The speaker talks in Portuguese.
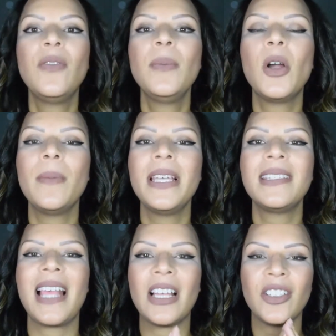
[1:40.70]
vamos
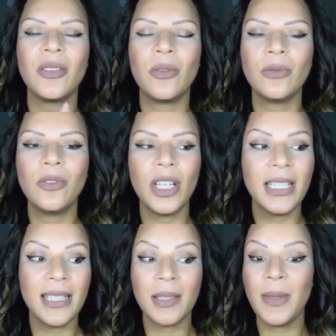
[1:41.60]
começar, já estou com
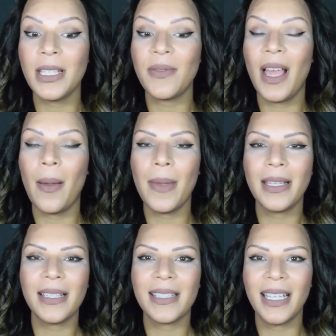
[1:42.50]
todas as minhas
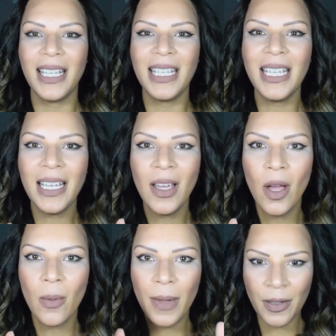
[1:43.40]
ferramentas aqui,
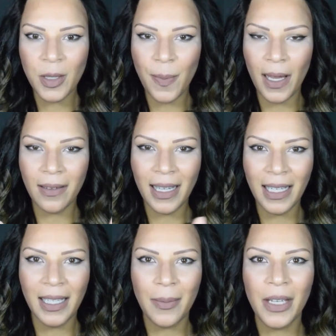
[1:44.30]
meu espelho está
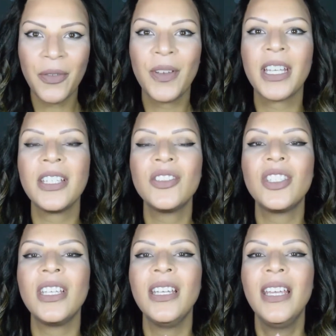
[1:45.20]
aqui na minha
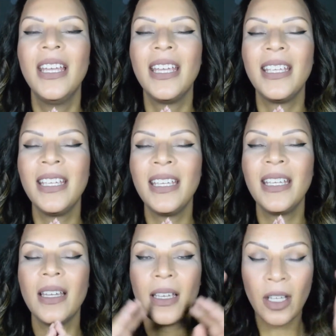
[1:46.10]
frente,
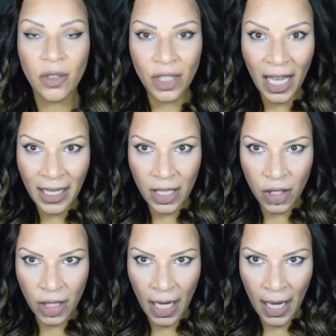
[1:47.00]
e eu já
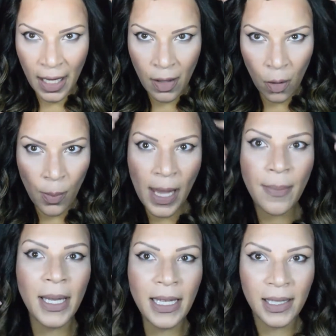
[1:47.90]
deixei o
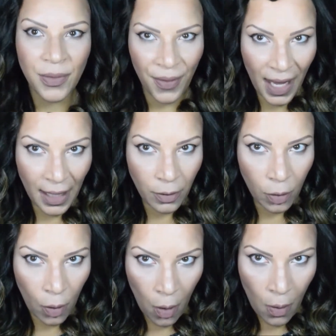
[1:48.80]
babyliss feito
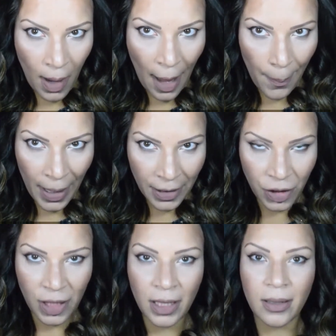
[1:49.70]
com a
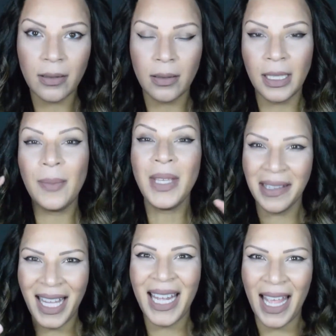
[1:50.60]
parte que me
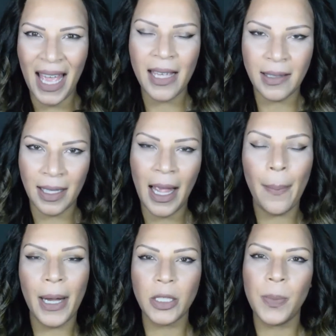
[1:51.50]
interessa, né? A
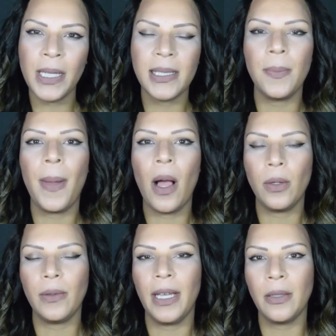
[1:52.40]
parte principal
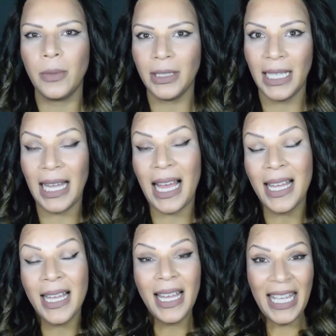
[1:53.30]
que eu quero
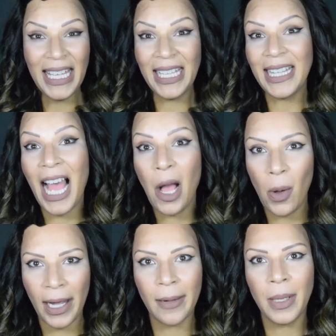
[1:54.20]
modelar e que dá o
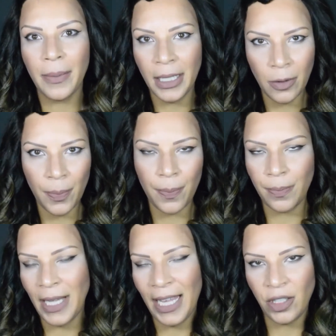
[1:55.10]
acabamento
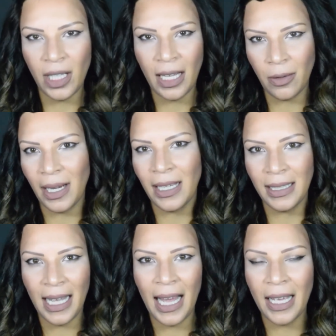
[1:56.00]
né, de
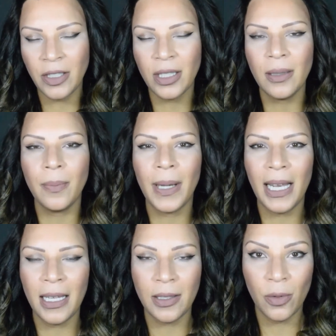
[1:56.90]
naturalidade para
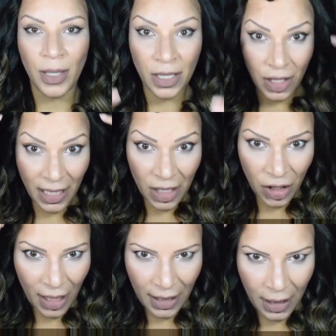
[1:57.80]
lace wig. Já
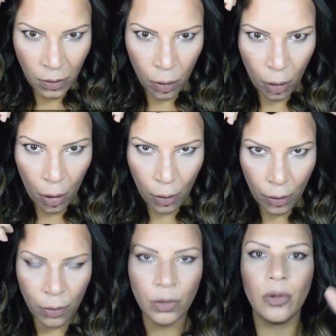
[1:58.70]
deixei aqui num
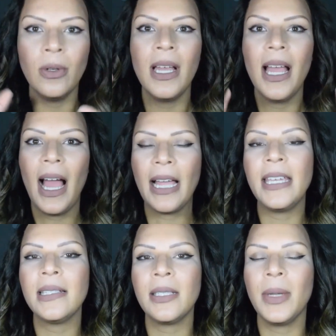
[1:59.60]
cocuruto aqui
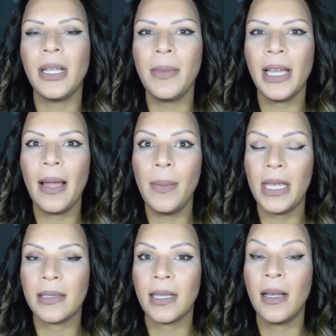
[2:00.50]
em cima da minha
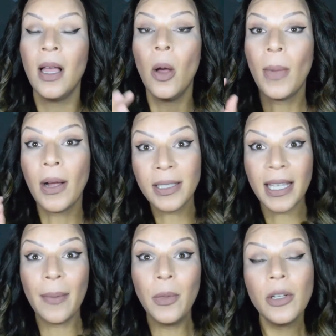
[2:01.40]
cabeça. Uma coisa
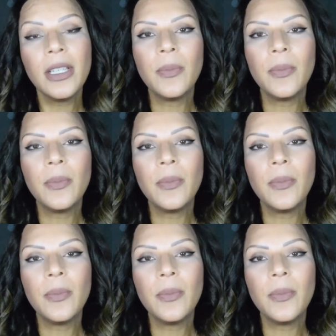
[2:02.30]
que é muito